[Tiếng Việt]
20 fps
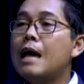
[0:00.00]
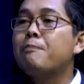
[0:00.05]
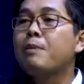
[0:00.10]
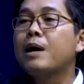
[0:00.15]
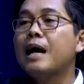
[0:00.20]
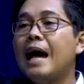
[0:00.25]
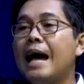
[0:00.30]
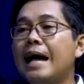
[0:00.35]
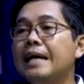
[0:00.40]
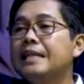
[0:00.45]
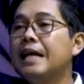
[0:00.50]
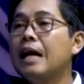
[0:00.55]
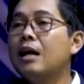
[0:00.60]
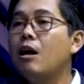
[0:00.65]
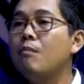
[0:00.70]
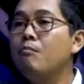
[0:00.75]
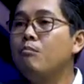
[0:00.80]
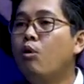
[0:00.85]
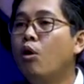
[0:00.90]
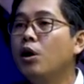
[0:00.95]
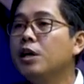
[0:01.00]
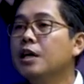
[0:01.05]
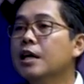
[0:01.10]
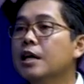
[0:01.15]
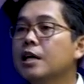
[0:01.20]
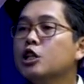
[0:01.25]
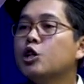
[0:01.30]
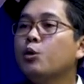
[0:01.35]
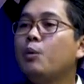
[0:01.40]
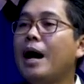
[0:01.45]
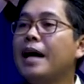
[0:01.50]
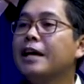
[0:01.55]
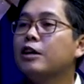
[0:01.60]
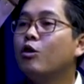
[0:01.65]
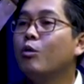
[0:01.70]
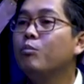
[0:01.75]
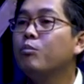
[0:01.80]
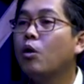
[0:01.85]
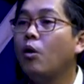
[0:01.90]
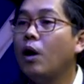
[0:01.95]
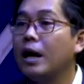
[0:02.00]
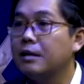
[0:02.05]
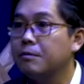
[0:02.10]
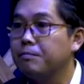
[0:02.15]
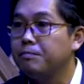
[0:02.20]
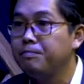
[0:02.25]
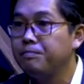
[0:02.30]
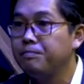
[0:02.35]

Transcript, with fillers: đại cai đang đập mùi thoải cùng quạt